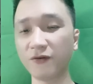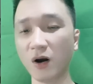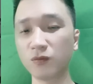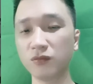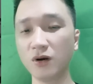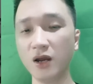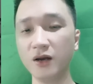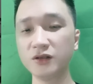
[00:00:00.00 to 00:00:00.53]

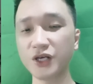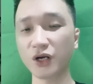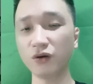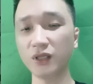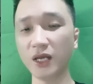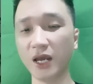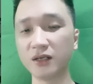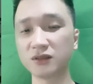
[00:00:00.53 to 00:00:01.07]
phòng, chỉ có
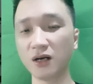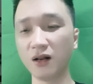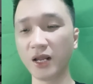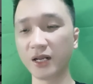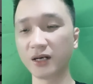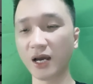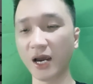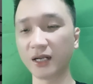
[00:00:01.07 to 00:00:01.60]
thể giơ
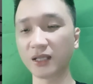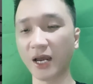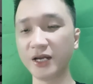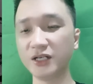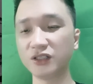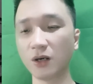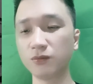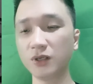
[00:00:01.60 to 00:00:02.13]
lên hai
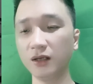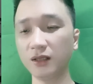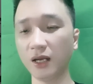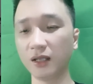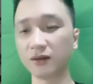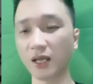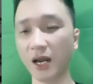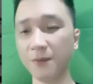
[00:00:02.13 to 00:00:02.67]
tay chống đỡ
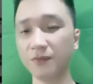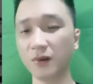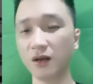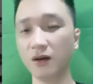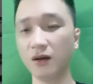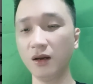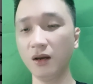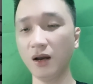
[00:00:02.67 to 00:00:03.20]
thần tháp.
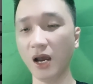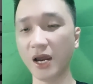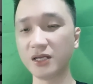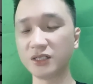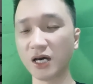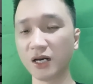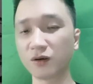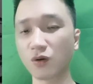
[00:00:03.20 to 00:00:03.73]
Hai
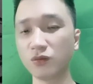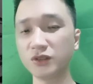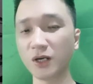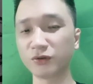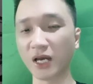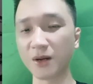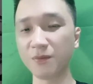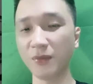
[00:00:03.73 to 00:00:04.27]
chân cũng
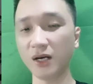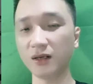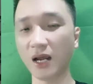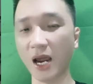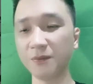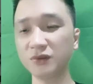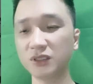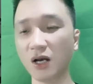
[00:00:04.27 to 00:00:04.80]
trong nháy mắt
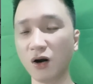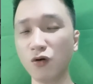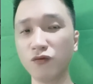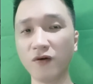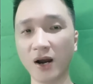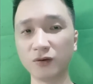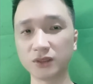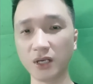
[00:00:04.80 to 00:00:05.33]
hãm sâu
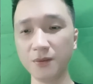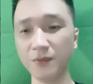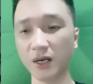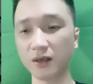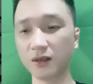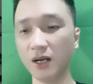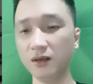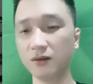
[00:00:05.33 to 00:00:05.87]
vào dưới
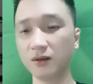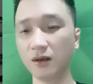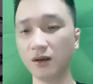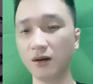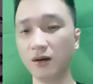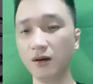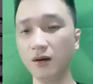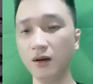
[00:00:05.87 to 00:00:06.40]
mặt đất.
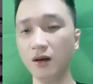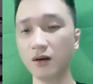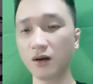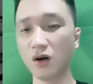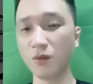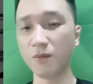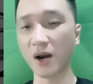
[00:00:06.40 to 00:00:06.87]
Ngưu